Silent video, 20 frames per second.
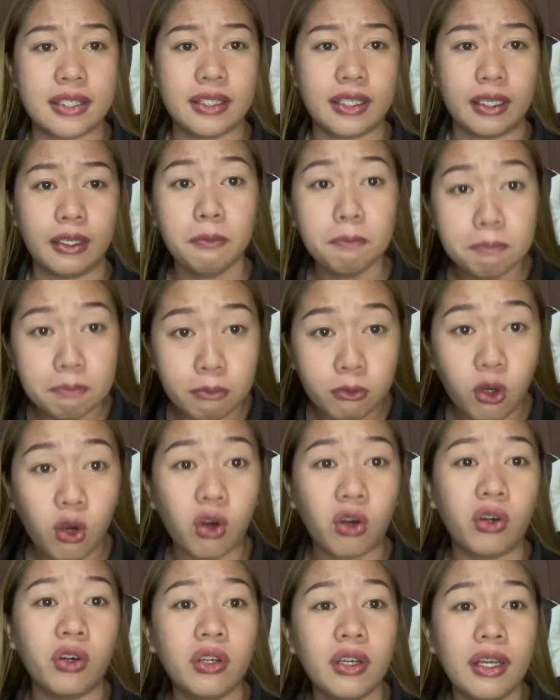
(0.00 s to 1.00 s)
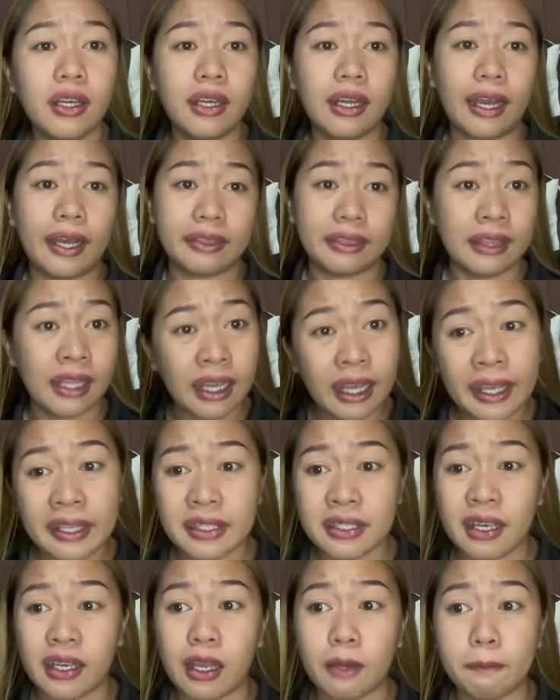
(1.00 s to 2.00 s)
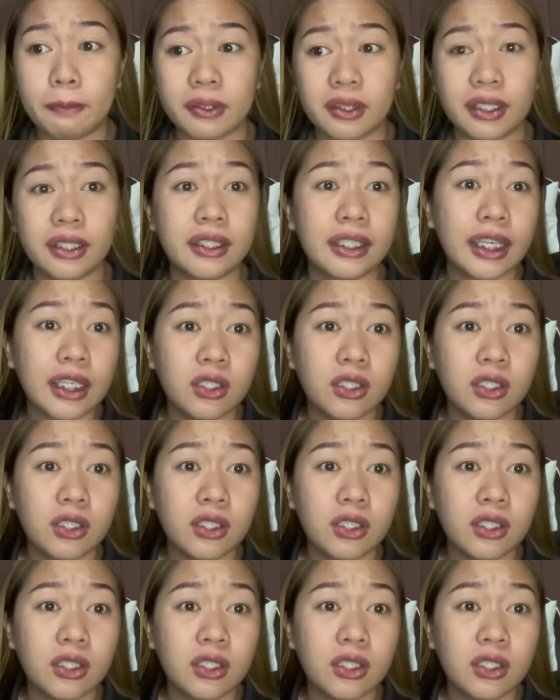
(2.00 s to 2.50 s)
ni Go at ng kanyang kapatid,